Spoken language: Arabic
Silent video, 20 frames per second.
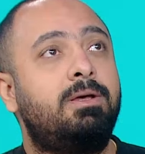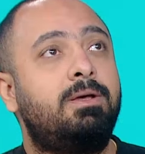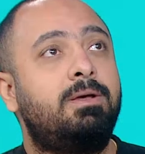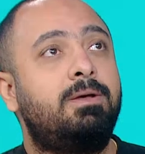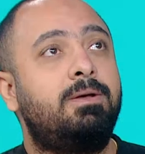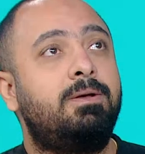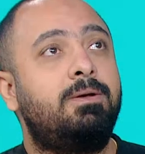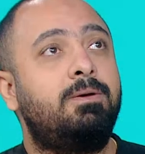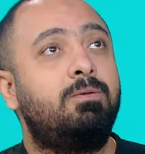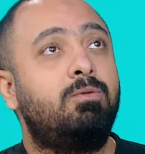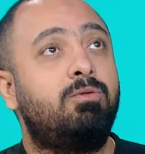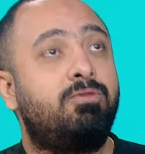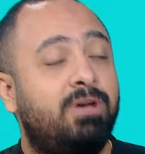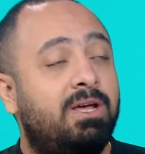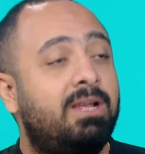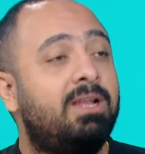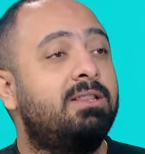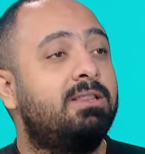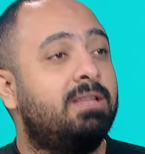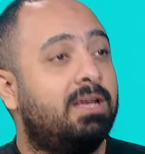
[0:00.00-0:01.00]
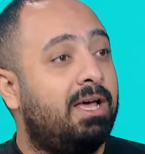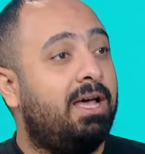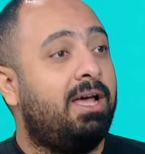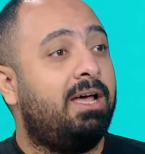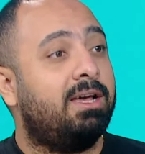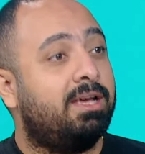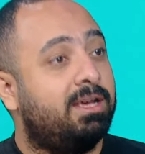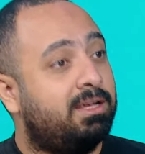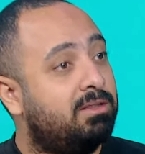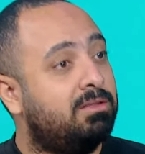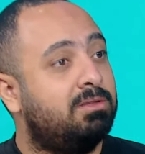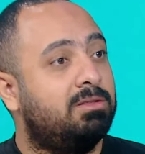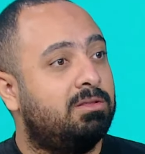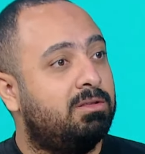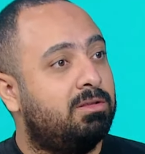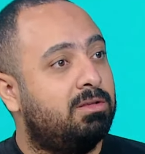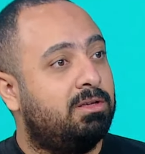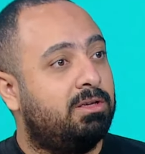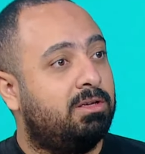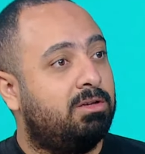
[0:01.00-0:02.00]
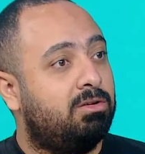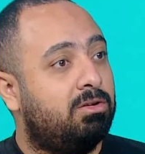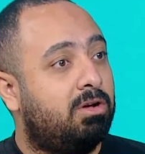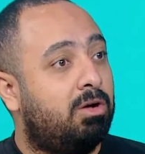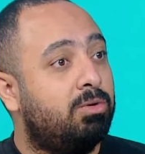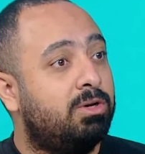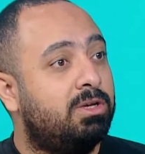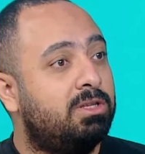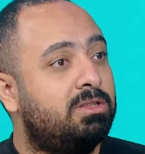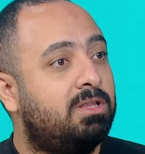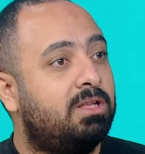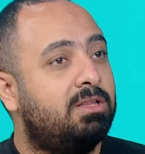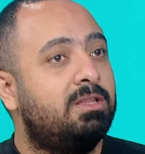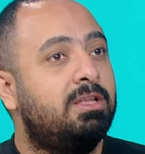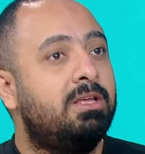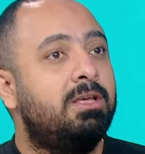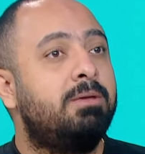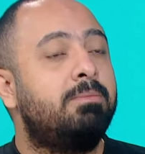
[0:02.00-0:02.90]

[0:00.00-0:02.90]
آه، وفعلا نجاحها كان قوي جدا